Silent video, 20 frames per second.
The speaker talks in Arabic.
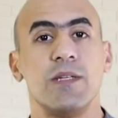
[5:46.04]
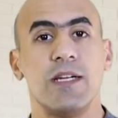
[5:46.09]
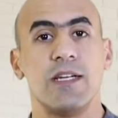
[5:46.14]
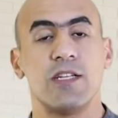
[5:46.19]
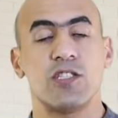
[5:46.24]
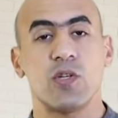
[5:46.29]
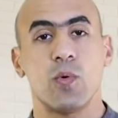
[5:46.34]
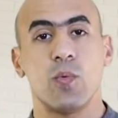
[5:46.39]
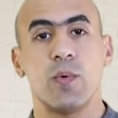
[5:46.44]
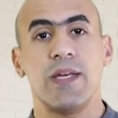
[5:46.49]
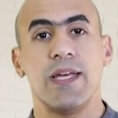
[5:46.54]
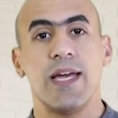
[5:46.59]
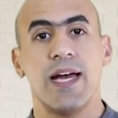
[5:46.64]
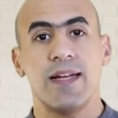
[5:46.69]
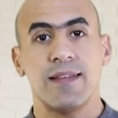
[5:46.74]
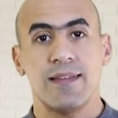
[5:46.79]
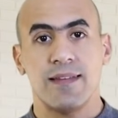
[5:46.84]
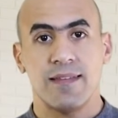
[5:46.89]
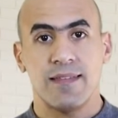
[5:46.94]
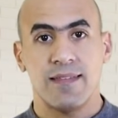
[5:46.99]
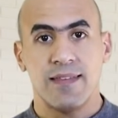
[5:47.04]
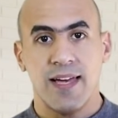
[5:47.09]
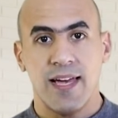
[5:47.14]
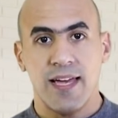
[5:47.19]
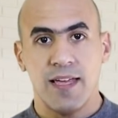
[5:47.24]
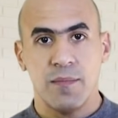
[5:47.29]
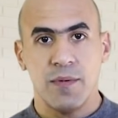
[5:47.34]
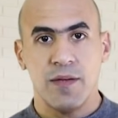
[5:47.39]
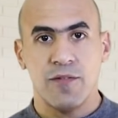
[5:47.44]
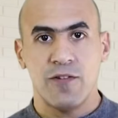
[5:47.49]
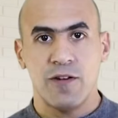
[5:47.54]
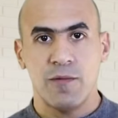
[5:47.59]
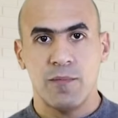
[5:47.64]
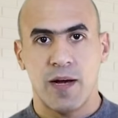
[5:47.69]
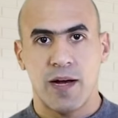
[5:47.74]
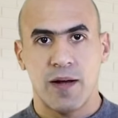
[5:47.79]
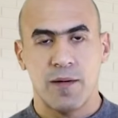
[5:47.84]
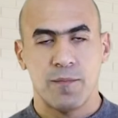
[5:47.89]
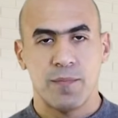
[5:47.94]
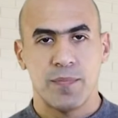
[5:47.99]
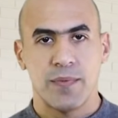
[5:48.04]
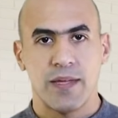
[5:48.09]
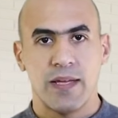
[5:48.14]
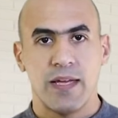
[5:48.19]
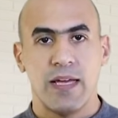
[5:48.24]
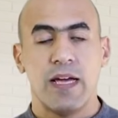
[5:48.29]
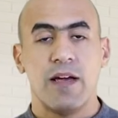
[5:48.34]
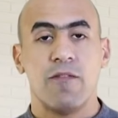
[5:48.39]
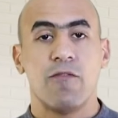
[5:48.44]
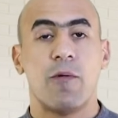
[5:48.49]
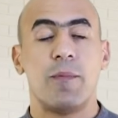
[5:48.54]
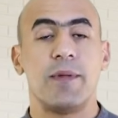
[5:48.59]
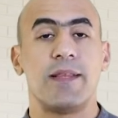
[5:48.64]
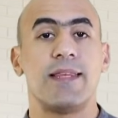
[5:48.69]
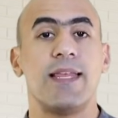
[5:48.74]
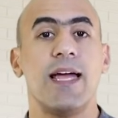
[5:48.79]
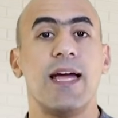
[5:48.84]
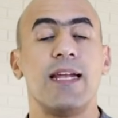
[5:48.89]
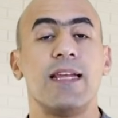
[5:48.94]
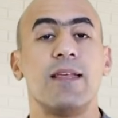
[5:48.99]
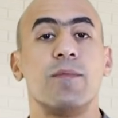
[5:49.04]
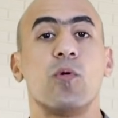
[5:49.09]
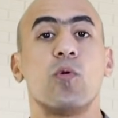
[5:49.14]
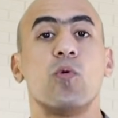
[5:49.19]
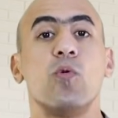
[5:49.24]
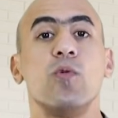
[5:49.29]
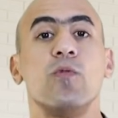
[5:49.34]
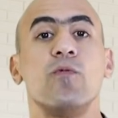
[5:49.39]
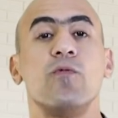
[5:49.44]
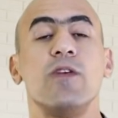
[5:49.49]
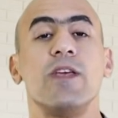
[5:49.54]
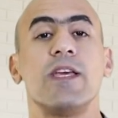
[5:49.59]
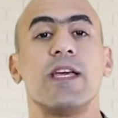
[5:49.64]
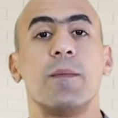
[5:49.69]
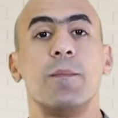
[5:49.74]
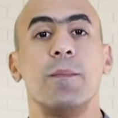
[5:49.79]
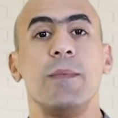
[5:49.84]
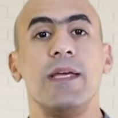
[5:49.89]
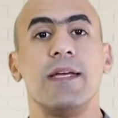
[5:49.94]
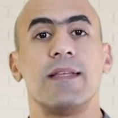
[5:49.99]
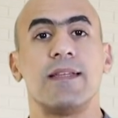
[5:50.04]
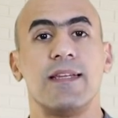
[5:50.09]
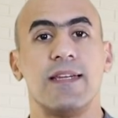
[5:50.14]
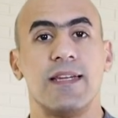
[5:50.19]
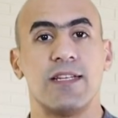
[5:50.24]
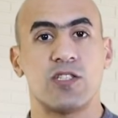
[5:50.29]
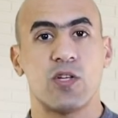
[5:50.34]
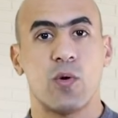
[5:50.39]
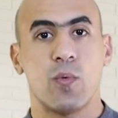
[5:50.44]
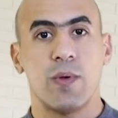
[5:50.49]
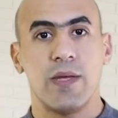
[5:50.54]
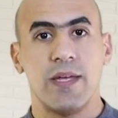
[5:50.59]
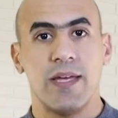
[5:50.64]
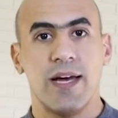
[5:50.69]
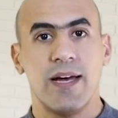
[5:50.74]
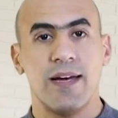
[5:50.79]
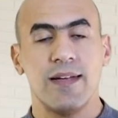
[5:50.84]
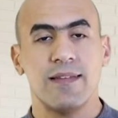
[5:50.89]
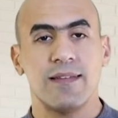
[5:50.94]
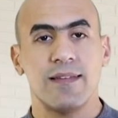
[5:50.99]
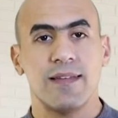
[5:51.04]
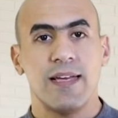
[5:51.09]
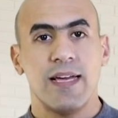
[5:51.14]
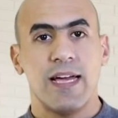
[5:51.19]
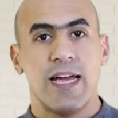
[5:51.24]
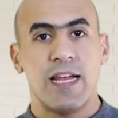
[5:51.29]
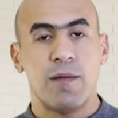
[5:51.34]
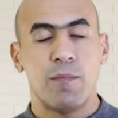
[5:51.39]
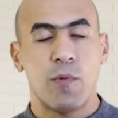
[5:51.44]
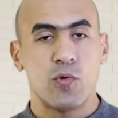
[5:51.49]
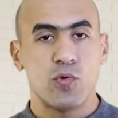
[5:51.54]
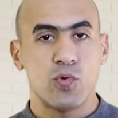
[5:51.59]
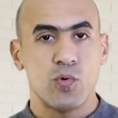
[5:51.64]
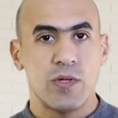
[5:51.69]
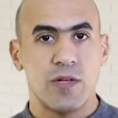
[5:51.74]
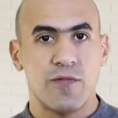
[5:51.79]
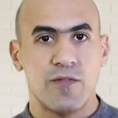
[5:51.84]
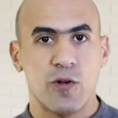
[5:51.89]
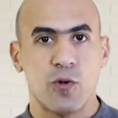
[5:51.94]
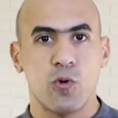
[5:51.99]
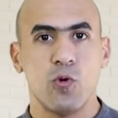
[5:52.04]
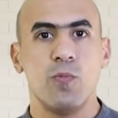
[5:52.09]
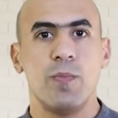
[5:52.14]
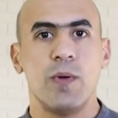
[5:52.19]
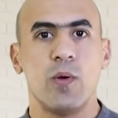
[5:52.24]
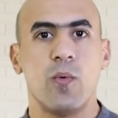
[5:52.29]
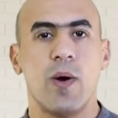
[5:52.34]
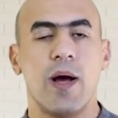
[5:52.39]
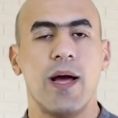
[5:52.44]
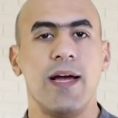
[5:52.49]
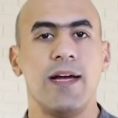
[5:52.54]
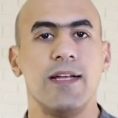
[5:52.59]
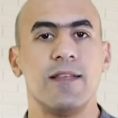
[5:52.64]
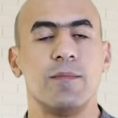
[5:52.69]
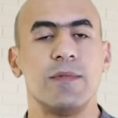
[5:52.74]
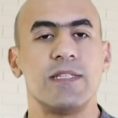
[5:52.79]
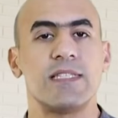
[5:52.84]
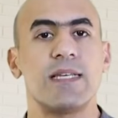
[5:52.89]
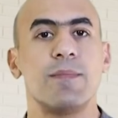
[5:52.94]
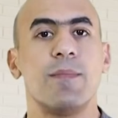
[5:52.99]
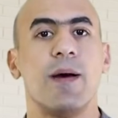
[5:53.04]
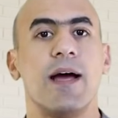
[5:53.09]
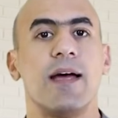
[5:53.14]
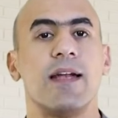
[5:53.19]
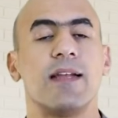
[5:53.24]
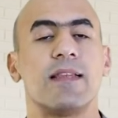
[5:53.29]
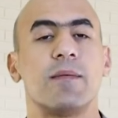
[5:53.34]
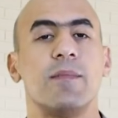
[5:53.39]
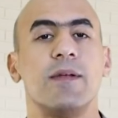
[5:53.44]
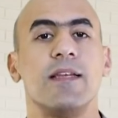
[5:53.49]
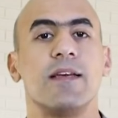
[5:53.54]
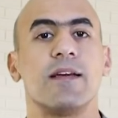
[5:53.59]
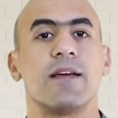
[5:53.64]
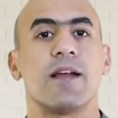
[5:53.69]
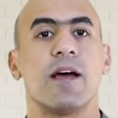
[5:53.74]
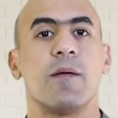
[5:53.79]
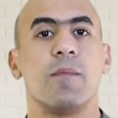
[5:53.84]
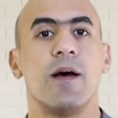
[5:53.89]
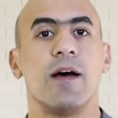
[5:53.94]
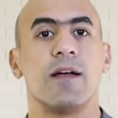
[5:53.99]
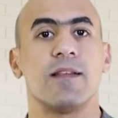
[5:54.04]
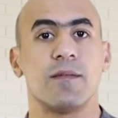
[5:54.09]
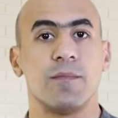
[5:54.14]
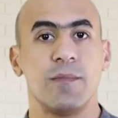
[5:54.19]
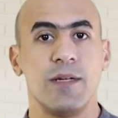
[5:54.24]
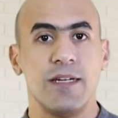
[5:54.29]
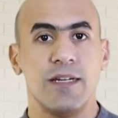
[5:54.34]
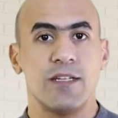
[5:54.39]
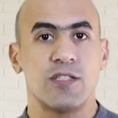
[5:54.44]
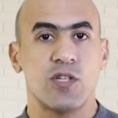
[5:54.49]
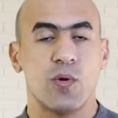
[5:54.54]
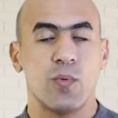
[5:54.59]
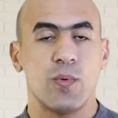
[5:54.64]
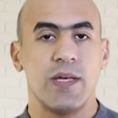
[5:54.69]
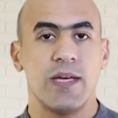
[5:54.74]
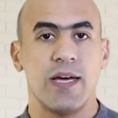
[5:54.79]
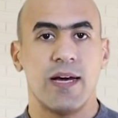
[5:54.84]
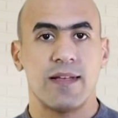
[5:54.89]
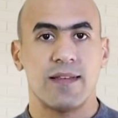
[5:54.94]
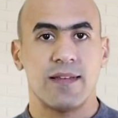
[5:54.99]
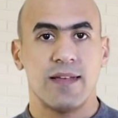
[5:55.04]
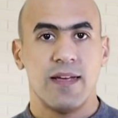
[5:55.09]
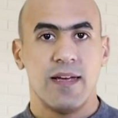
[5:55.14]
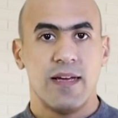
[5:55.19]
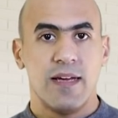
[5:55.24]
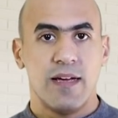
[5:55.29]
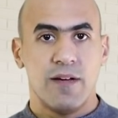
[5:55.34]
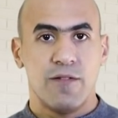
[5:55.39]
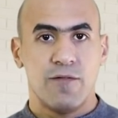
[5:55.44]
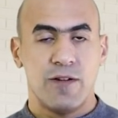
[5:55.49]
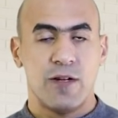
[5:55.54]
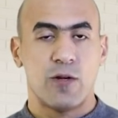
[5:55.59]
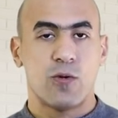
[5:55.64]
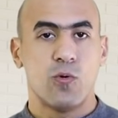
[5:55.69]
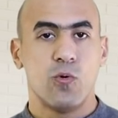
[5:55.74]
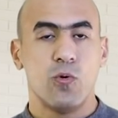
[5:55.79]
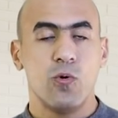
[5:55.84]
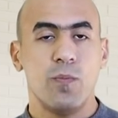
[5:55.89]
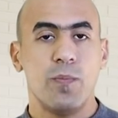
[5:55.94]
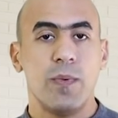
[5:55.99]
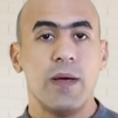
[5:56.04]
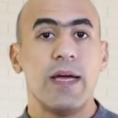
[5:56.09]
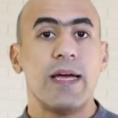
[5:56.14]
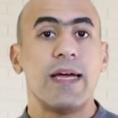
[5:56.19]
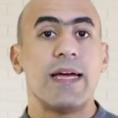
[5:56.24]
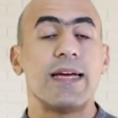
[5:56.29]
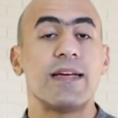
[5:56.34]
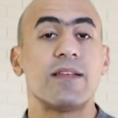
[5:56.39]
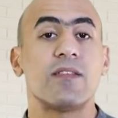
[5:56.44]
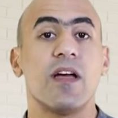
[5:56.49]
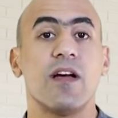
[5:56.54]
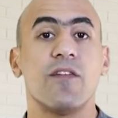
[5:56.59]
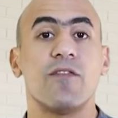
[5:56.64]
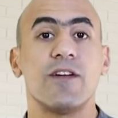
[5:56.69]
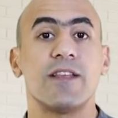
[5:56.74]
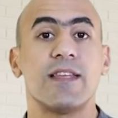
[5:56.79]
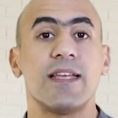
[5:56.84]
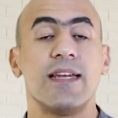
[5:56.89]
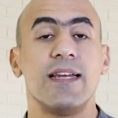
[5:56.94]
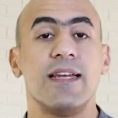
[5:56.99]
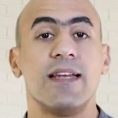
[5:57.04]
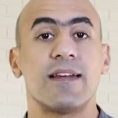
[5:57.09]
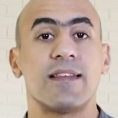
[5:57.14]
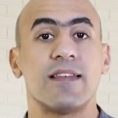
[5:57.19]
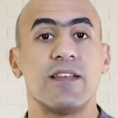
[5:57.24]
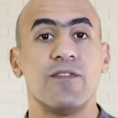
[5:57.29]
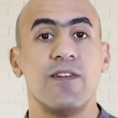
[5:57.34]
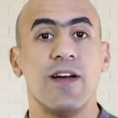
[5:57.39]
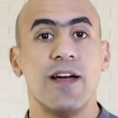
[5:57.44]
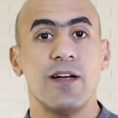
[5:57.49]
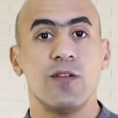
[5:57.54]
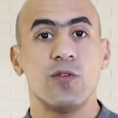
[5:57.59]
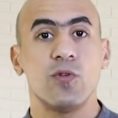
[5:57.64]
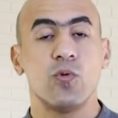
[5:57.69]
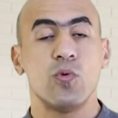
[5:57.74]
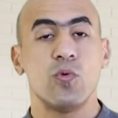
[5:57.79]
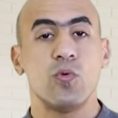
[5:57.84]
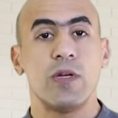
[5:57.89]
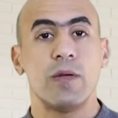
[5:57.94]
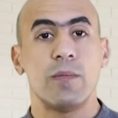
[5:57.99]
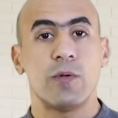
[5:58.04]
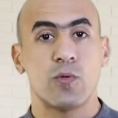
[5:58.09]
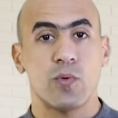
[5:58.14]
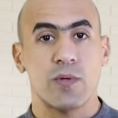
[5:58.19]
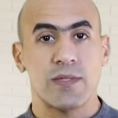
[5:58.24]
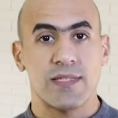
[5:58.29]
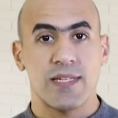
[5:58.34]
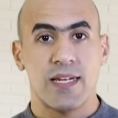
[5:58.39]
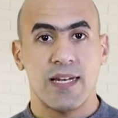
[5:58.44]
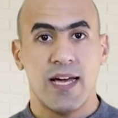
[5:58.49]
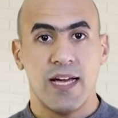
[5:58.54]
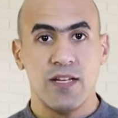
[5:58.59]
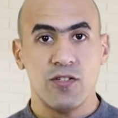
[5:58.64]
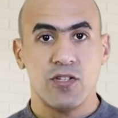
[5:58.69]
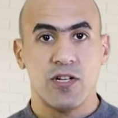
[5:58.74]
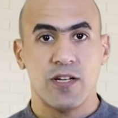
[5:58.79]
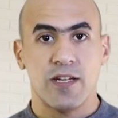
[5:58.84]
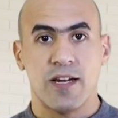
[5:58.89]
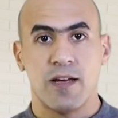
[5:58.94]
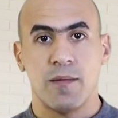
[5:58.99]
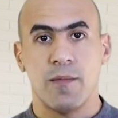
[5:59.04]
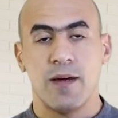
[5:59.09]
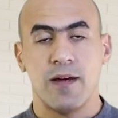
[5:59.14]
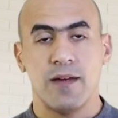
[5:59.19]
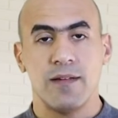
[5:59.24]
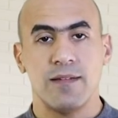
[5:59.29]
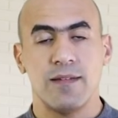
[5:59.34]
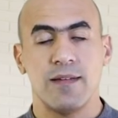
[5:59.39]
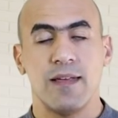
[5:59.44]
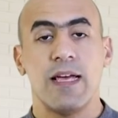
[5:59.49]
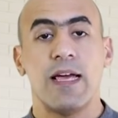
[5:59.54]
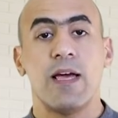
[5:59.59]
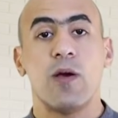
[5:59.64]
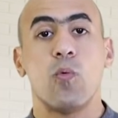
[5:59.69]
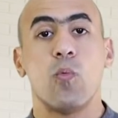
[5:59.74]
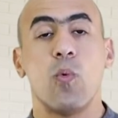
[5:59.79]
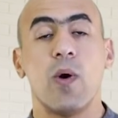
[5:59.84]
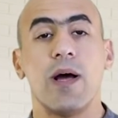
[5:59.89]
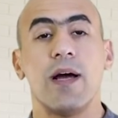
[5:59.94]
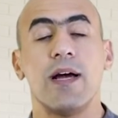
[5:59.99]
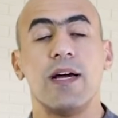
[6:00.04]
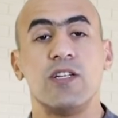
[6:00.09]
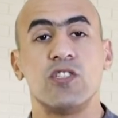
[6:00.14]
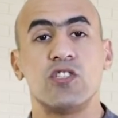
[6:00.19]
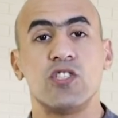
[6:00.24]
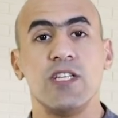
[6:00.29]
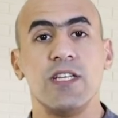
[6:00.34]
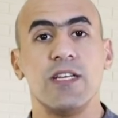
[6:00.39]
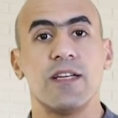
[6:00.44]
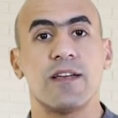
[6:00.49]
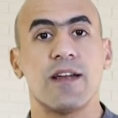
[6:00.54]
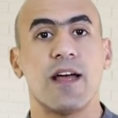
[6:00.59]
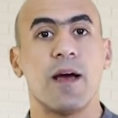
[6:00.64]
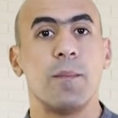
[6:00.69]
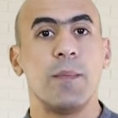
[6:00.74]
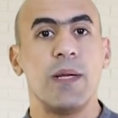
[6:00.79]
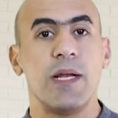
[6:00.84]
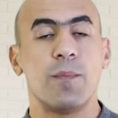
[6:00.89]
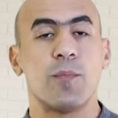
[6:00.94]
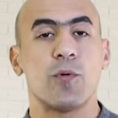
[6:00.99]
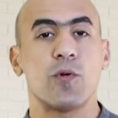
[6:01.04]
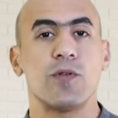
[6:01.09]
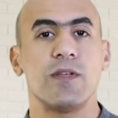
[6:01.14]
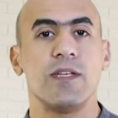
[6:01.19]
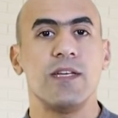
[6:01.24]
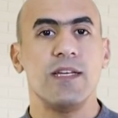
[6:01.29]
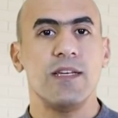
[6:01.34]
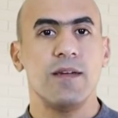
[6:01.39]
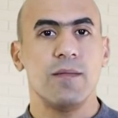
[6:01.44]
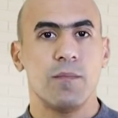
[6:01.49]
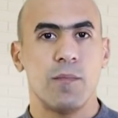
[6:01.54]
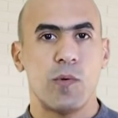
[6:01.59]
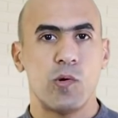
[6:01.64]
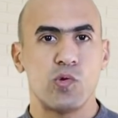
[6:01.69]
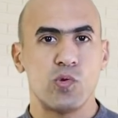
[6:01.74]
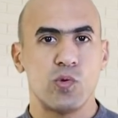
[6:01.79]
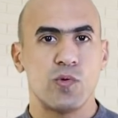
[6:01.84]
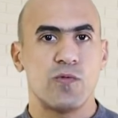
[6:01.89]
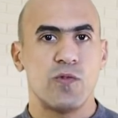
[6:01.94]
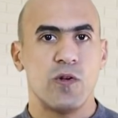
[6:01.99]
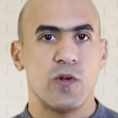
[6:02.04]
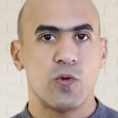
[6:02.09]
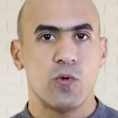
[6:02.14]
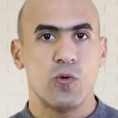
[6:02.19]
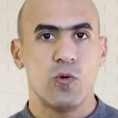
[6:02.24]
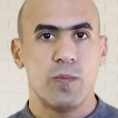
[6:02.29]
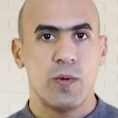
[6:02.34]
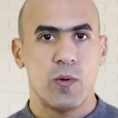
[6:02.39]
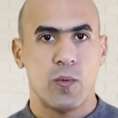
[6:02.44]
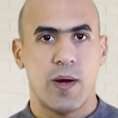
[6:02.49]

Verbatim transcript: من النشويات الذائبة في الماء فبالتالي بكون في كمية النشويات الموجودة في الكوب الواحد من 7 إلى 8 جرامات من النشويات في الكوب إضافة إلى ارتفاع الدهون بتوصل ل 10 جرامات و20 جرام من البروتين موجود في الكوب